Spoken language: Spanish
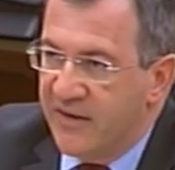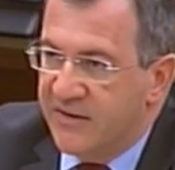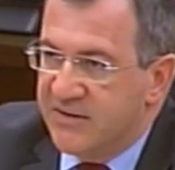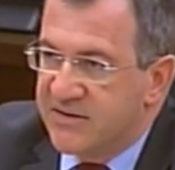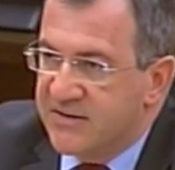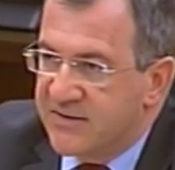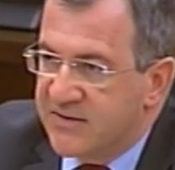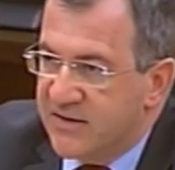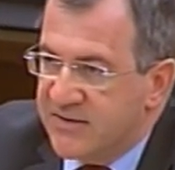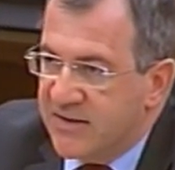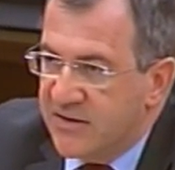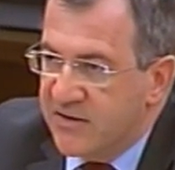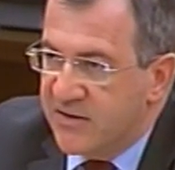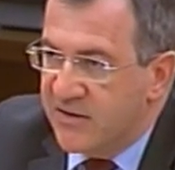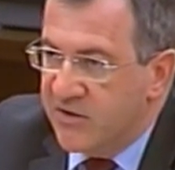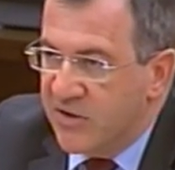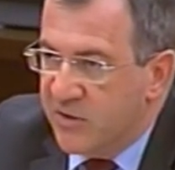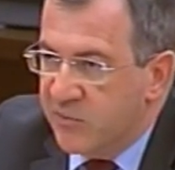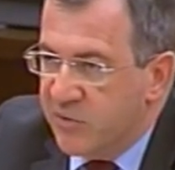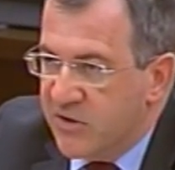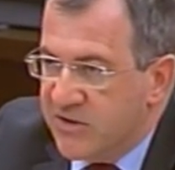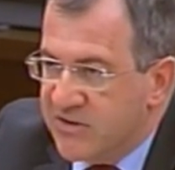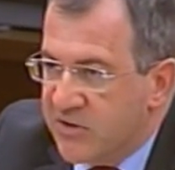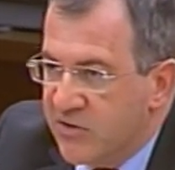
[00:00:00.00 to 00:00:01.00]
En este
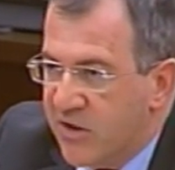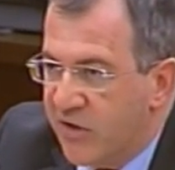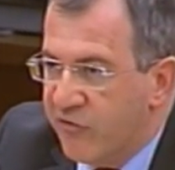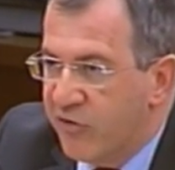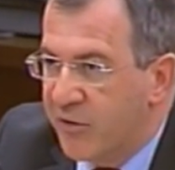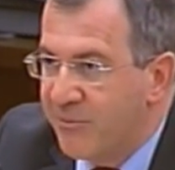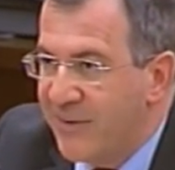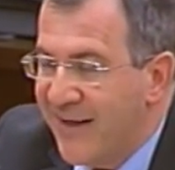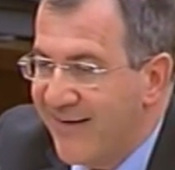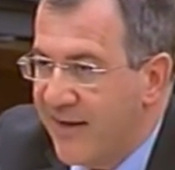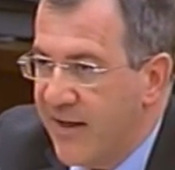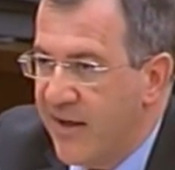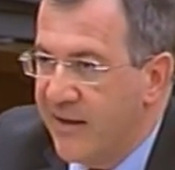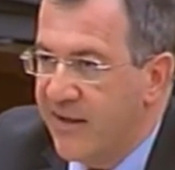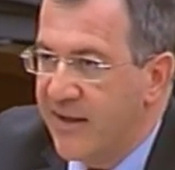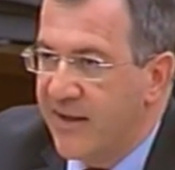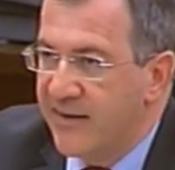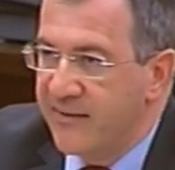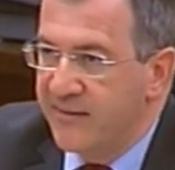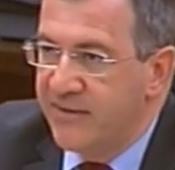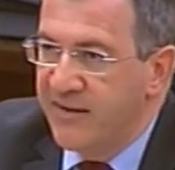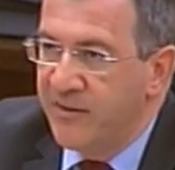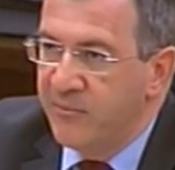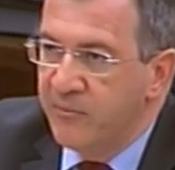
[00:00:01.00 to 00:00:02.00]
sentido puede ser una forma de
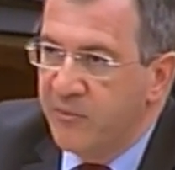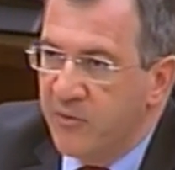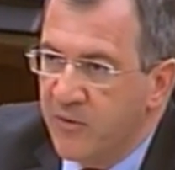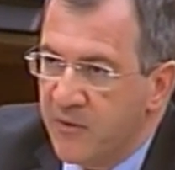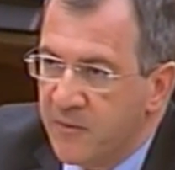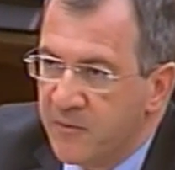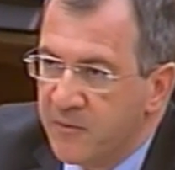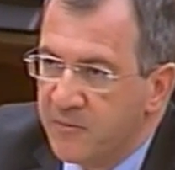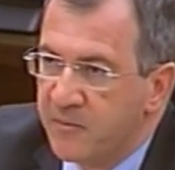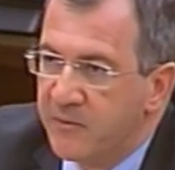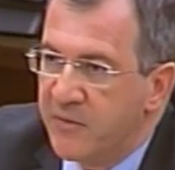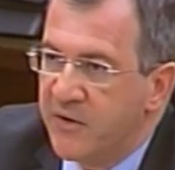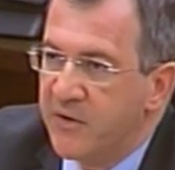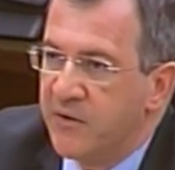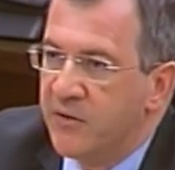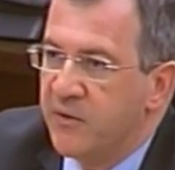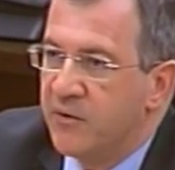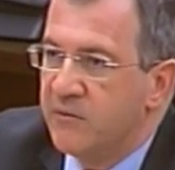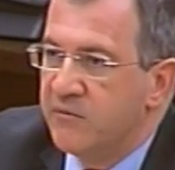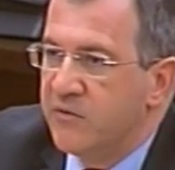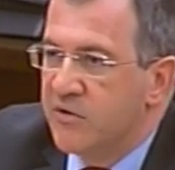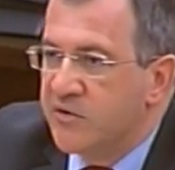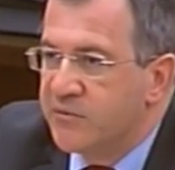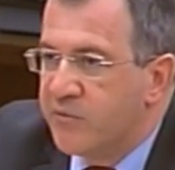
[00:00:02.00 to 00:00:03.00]
ganar tiempo,
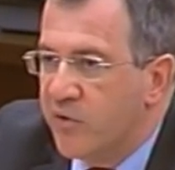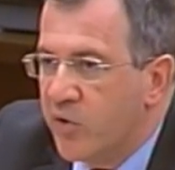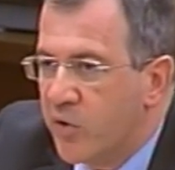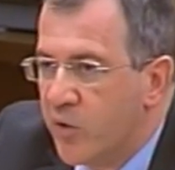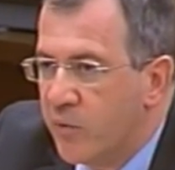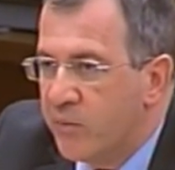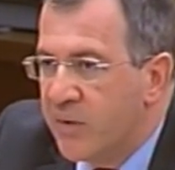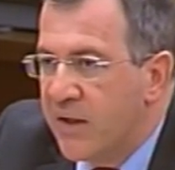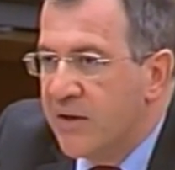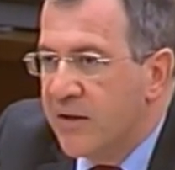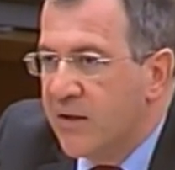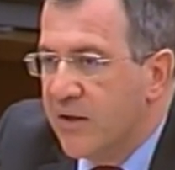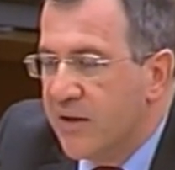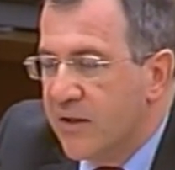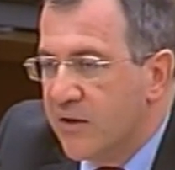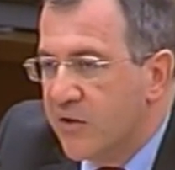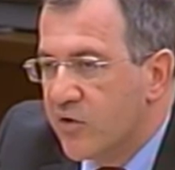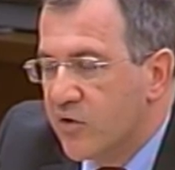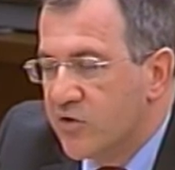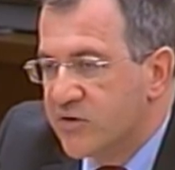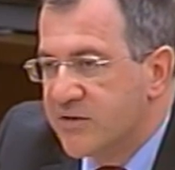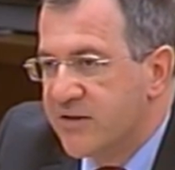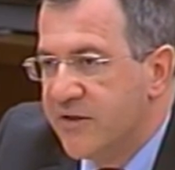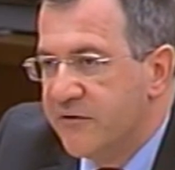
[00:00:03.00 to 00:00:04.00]
pero nos preocupa el,
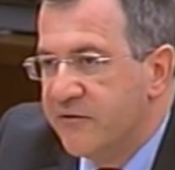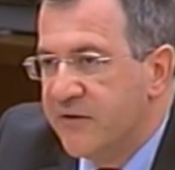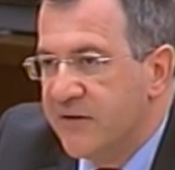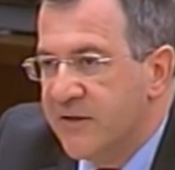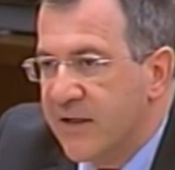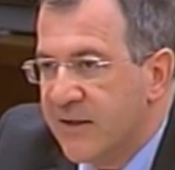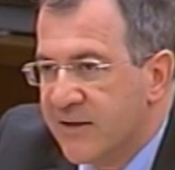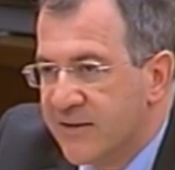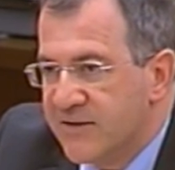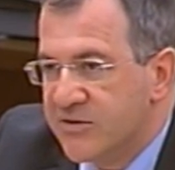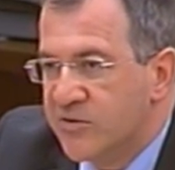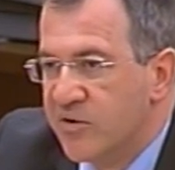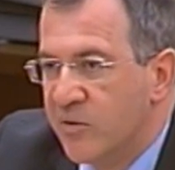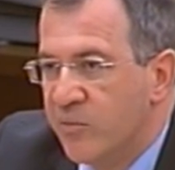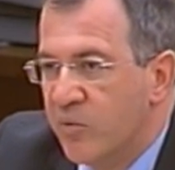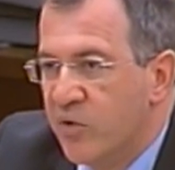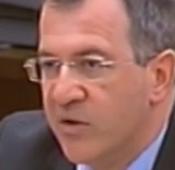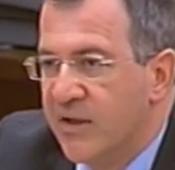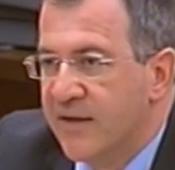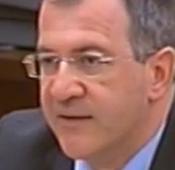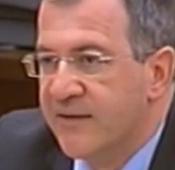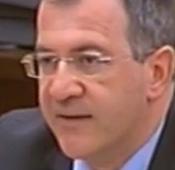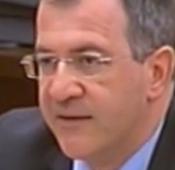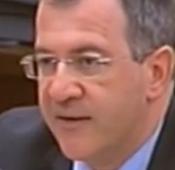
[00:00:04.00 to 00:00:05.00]
coste final que esto
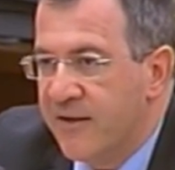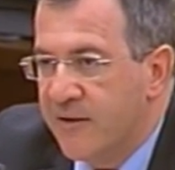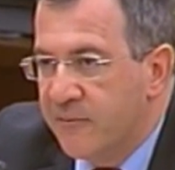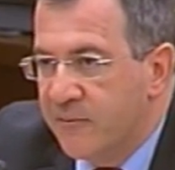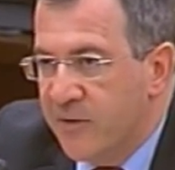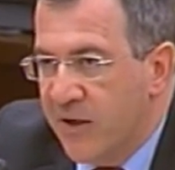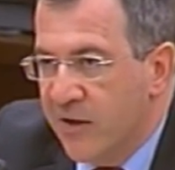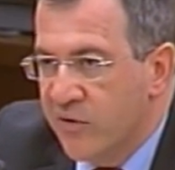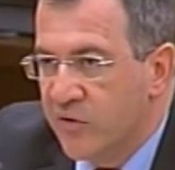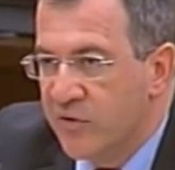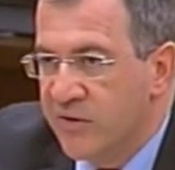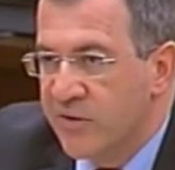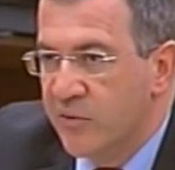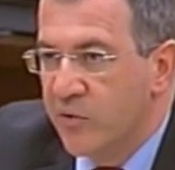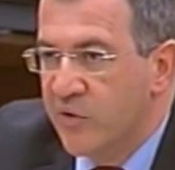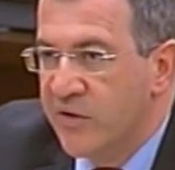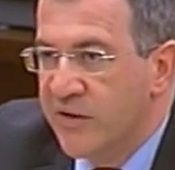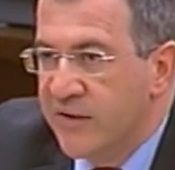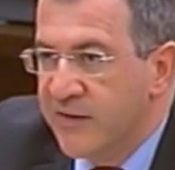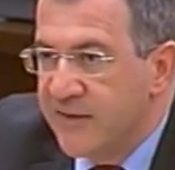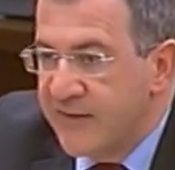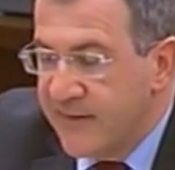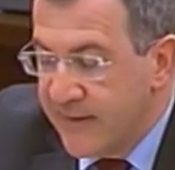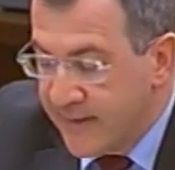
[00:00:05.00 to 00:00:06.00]
pueda tener para el
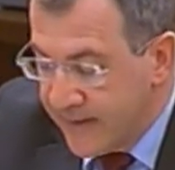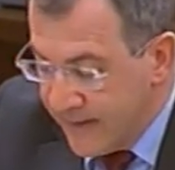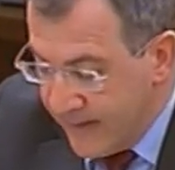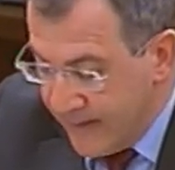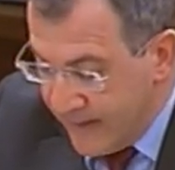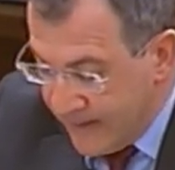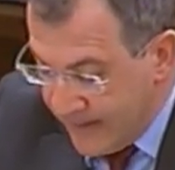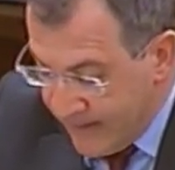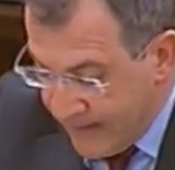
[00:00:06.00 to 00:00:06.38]
contribuyente.